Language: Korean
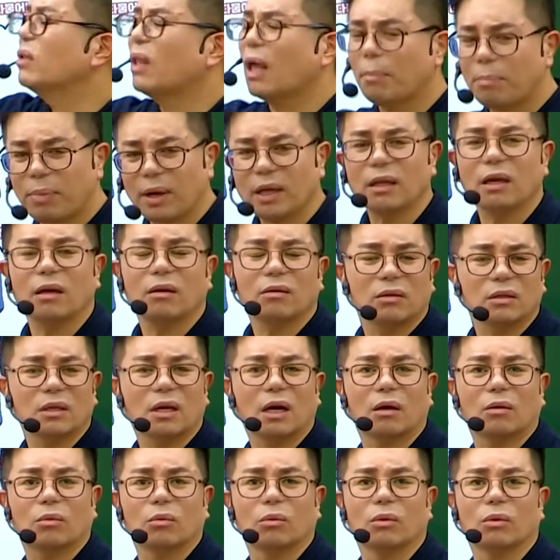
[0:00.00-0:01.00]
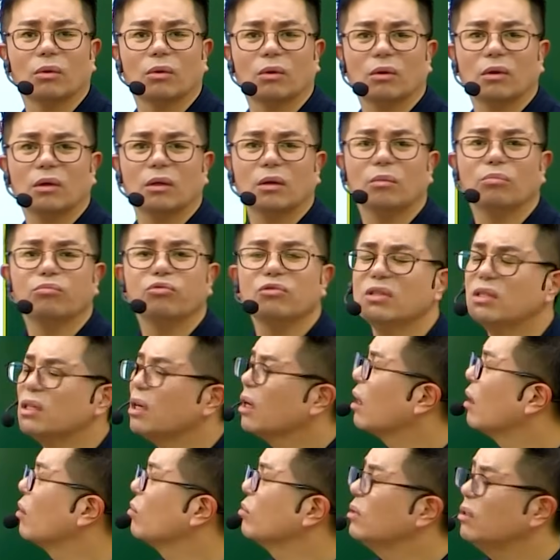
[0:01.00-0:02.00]
대파된 거냐고 이거 문자
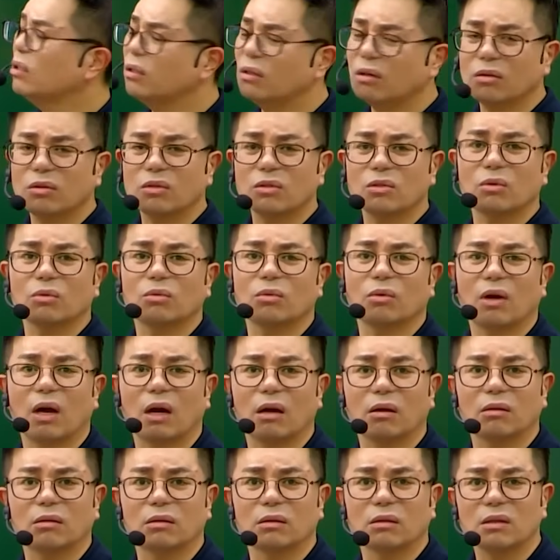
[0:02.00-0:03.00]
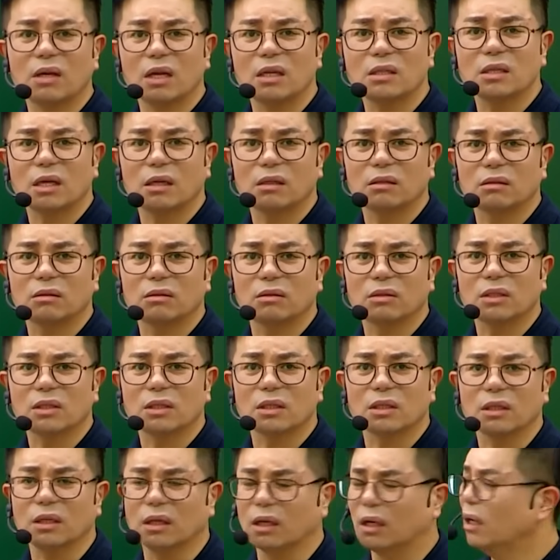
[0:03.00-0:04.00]
가고 트렁크 정도 간 거는 괜찮은
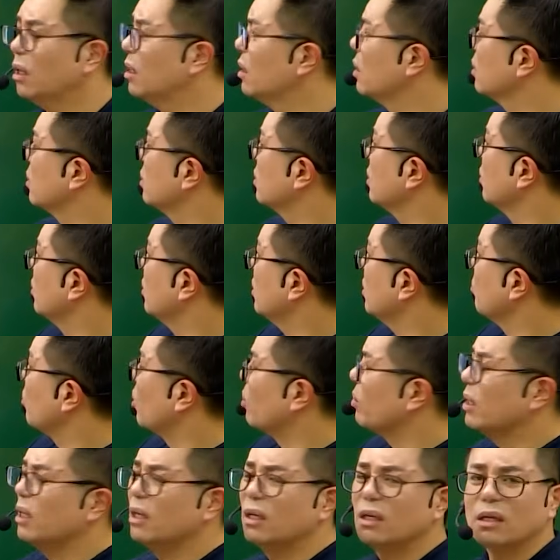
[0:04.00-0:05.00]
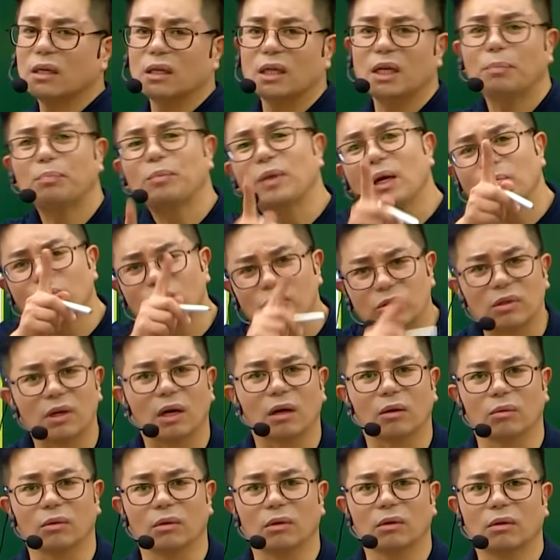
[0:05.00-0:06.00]
거지. 그저 이선 멸
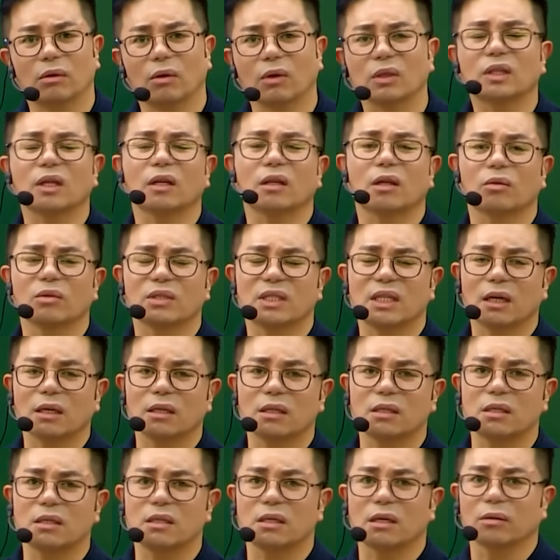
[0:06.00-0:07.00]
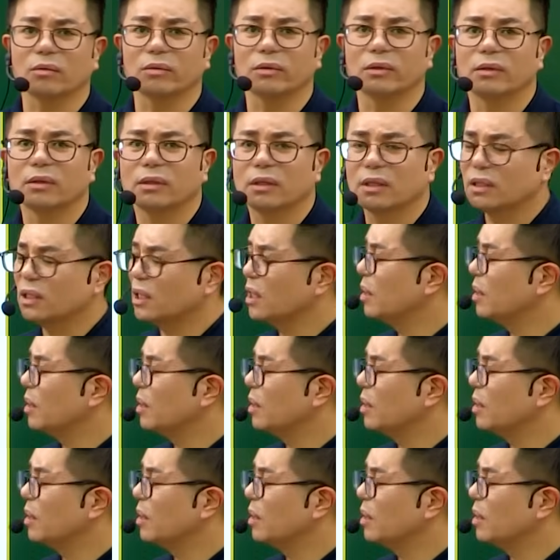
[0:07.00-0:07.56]
입담으로라고 어떠 대고 사기치냐고 그래서